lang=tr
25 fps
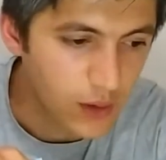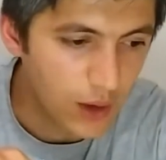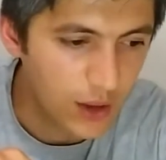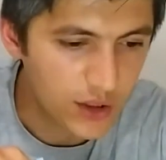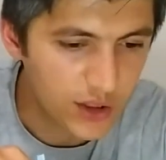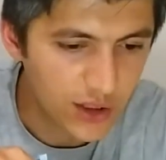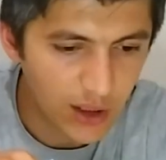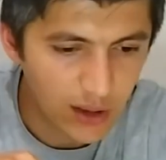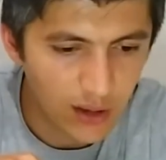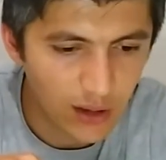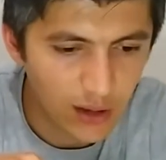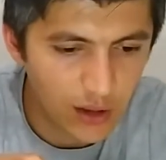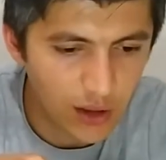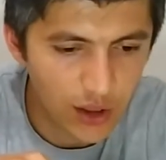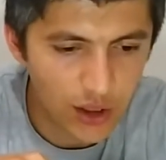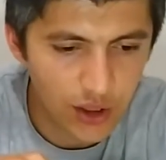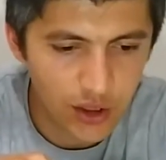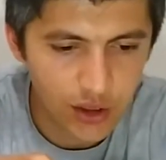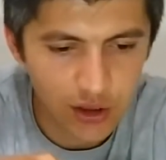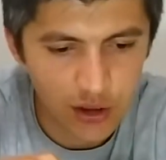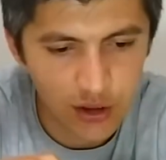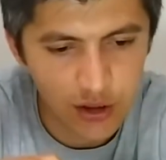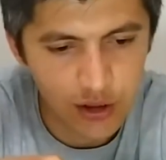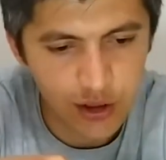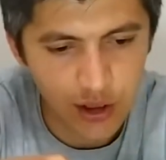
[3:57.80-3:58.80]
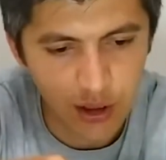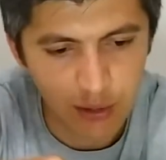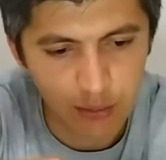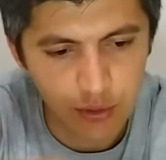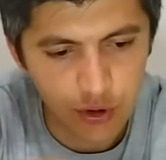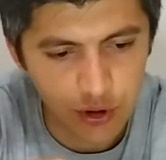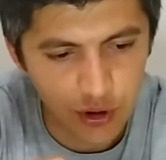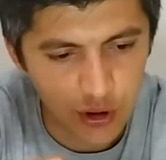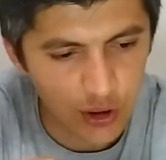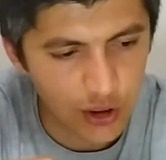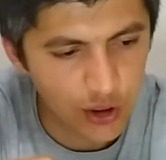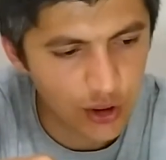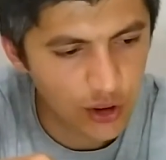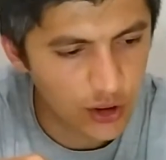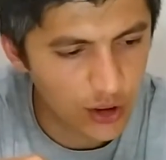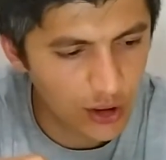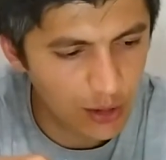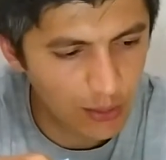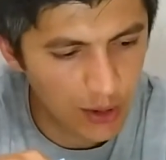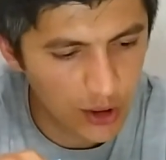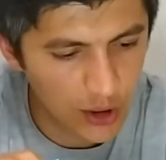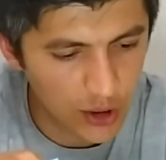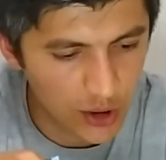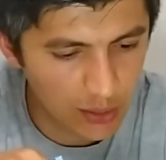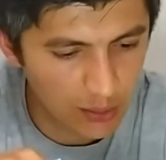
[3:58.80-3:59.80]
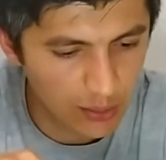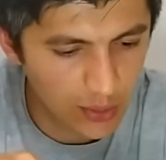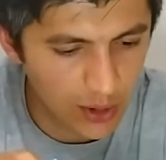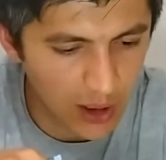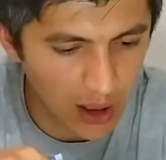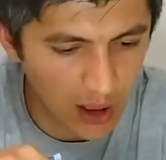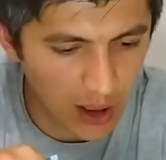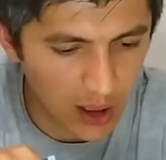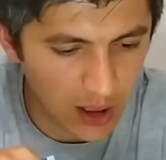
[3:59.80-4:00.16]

Kaç dakika karıştıracağız? Karıştırmak için bir